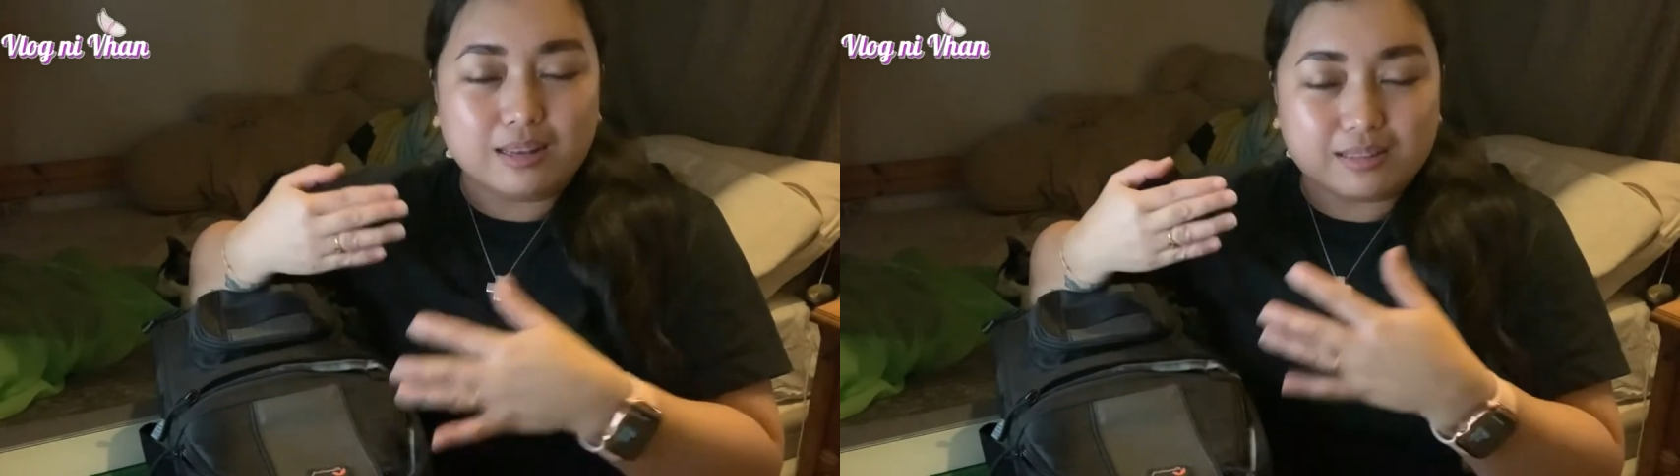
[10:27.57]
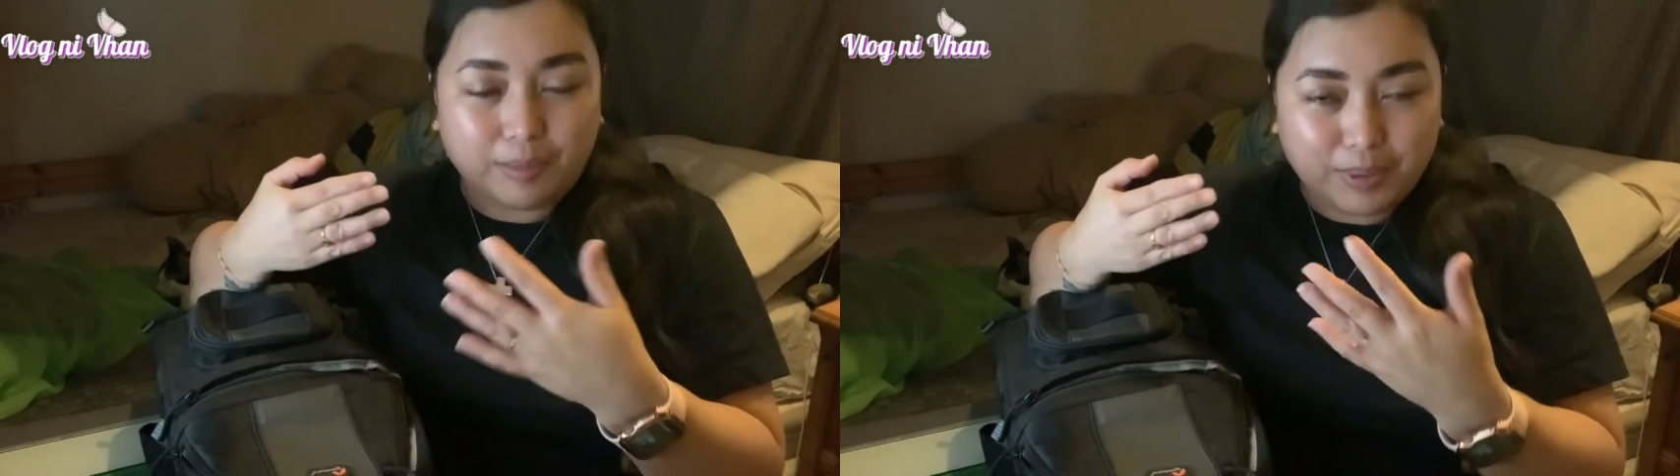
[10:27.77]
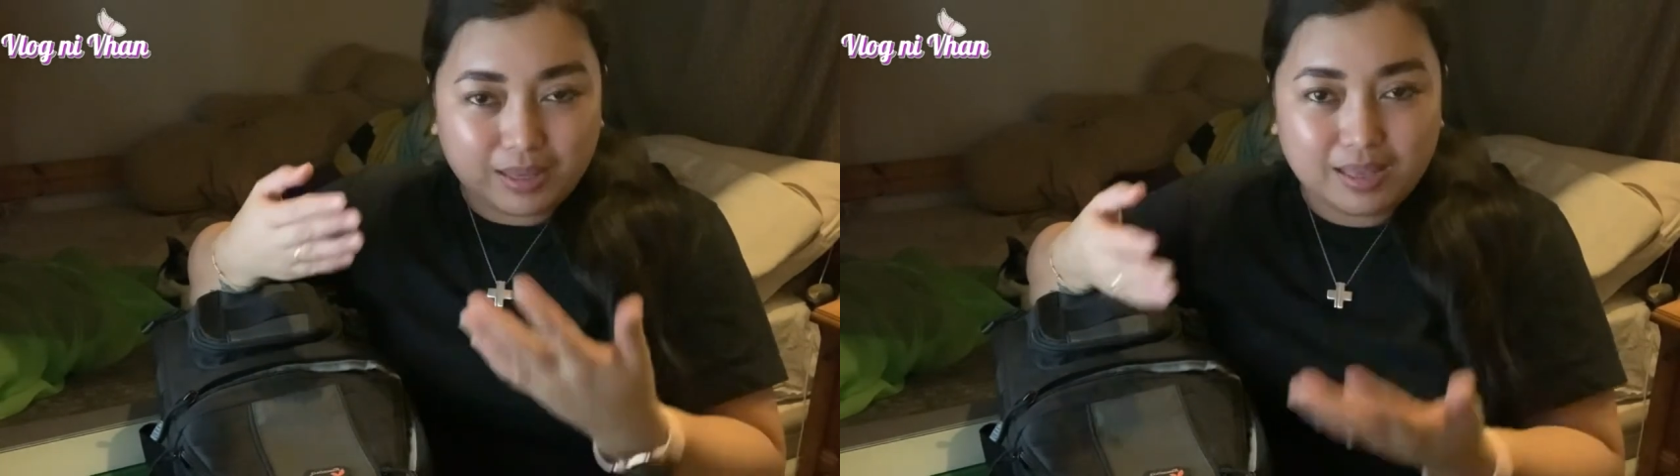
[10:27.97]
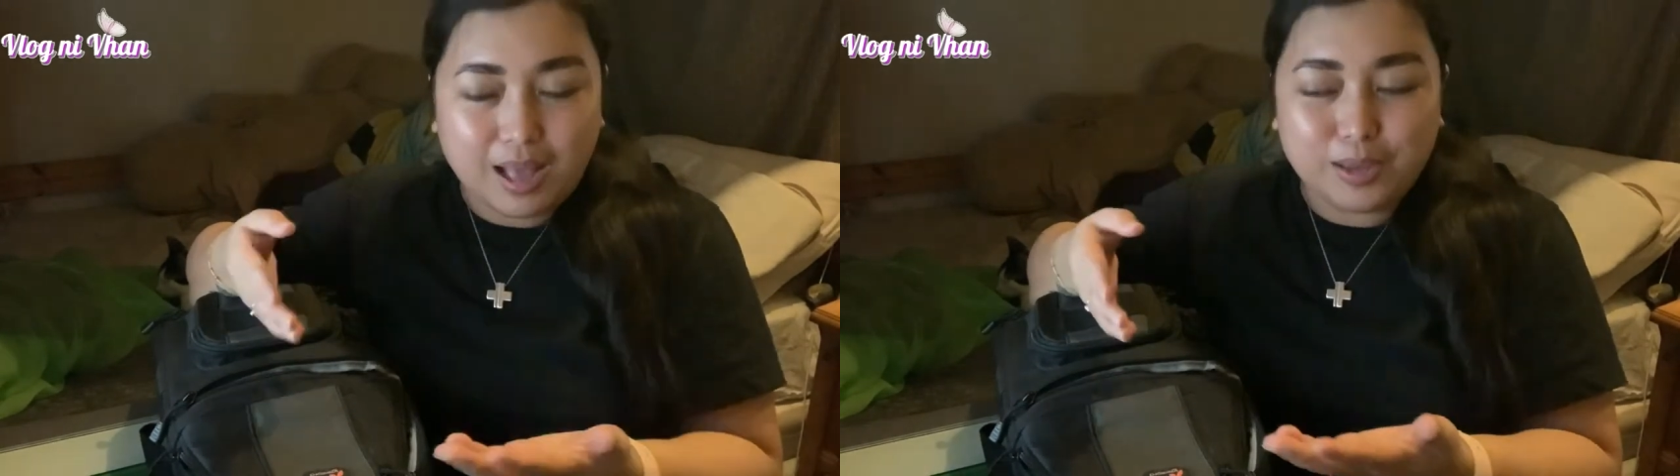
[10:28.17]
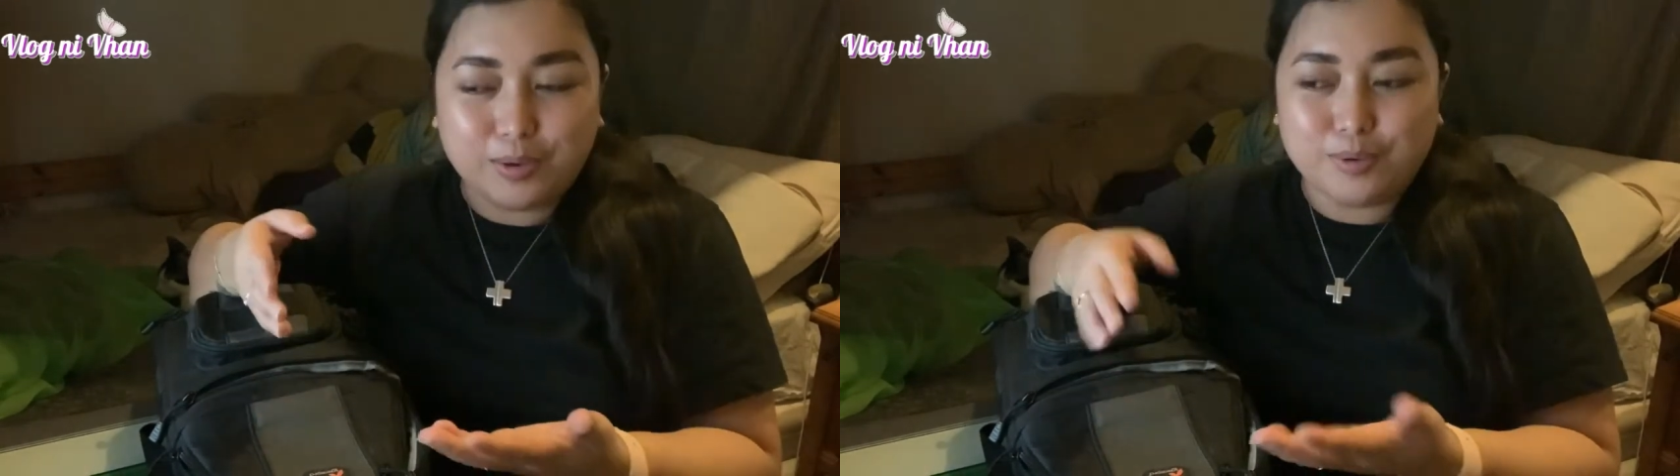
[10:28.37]
sa pag
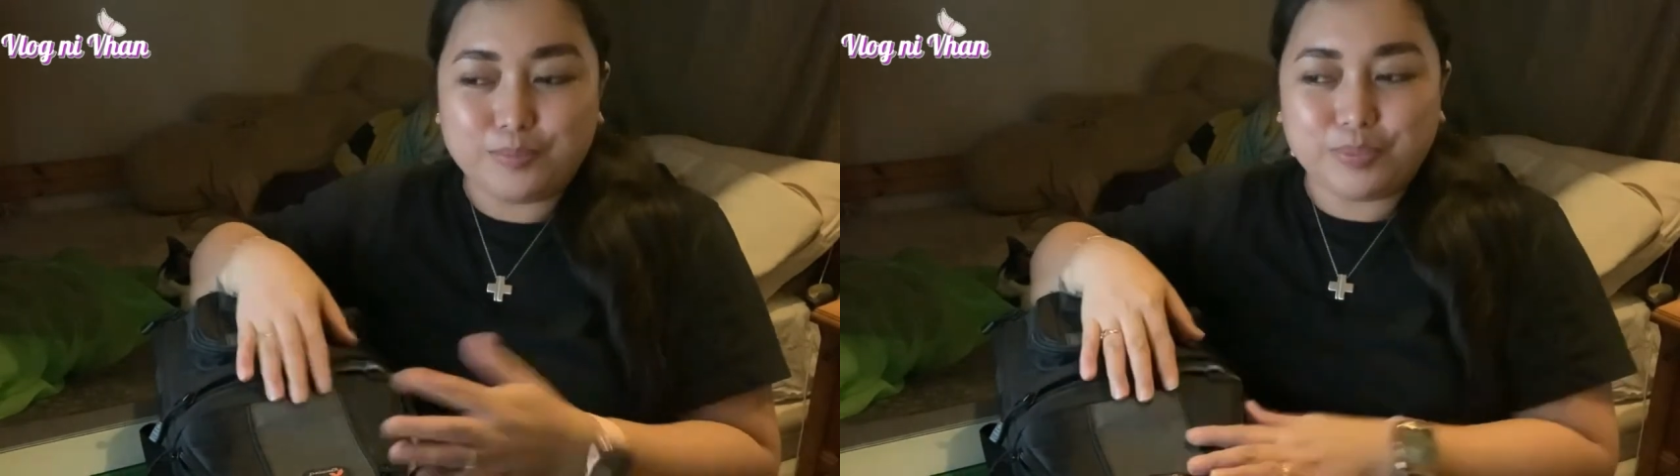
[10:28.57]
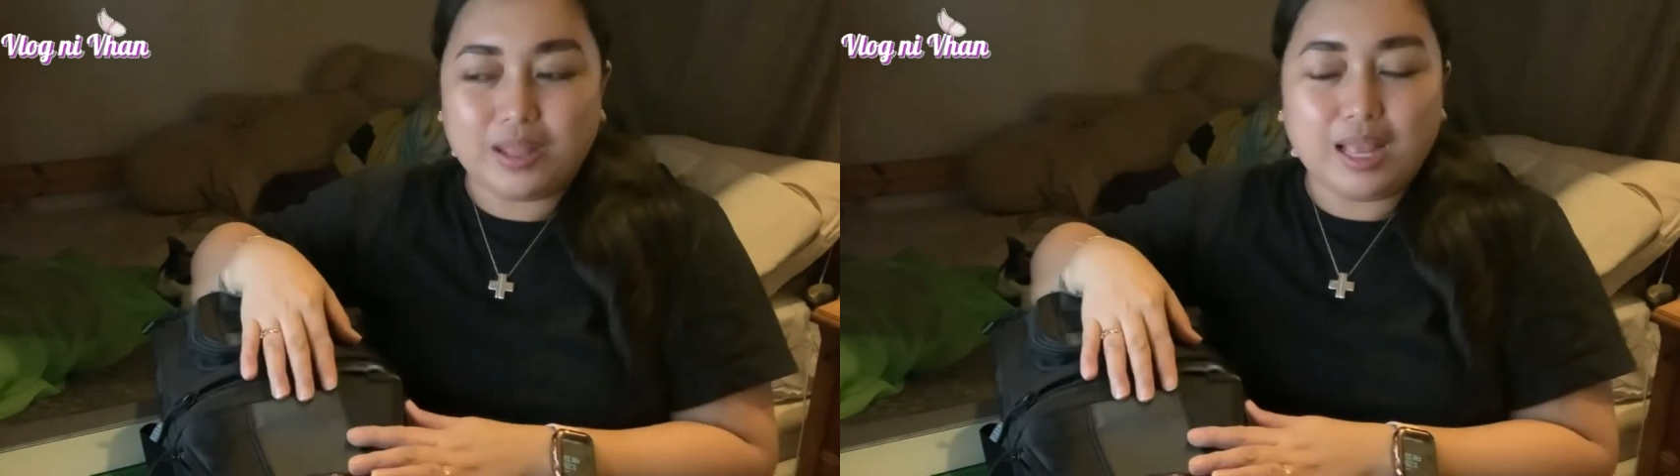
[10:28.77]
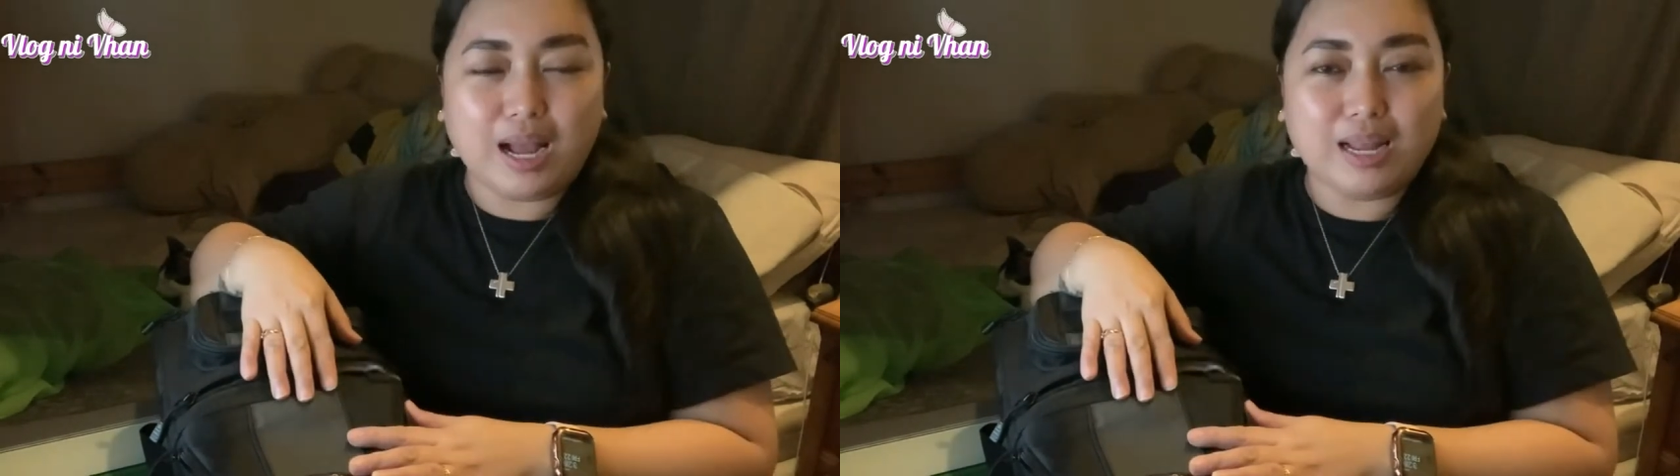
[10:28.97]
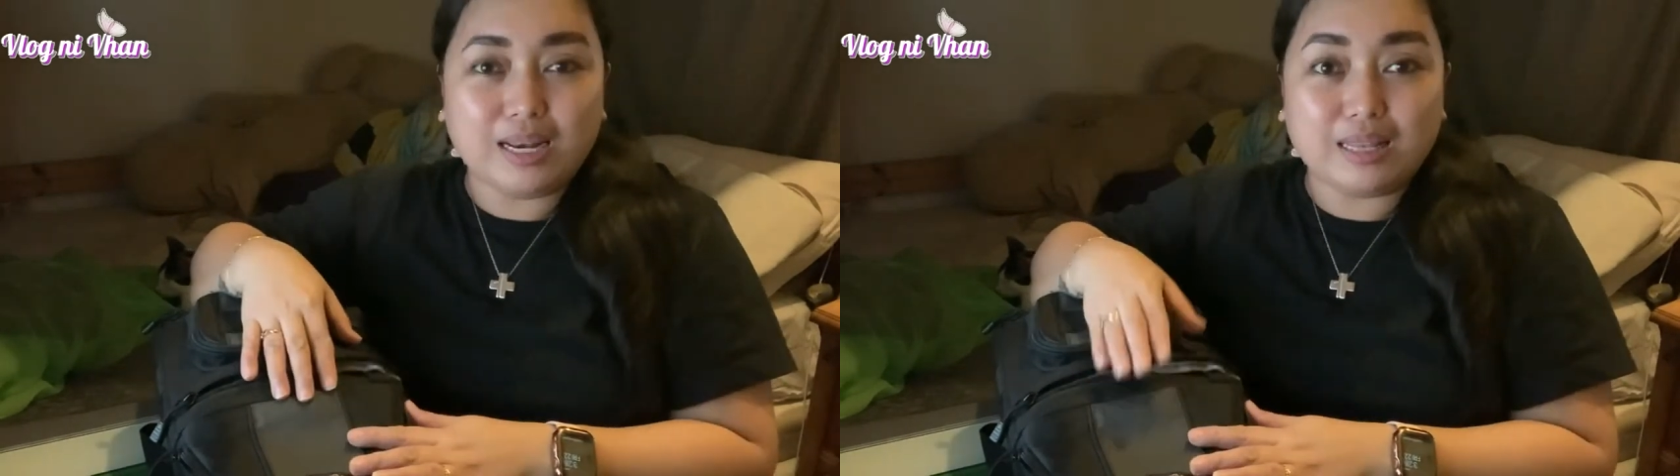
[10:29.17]
ayon yan, ah,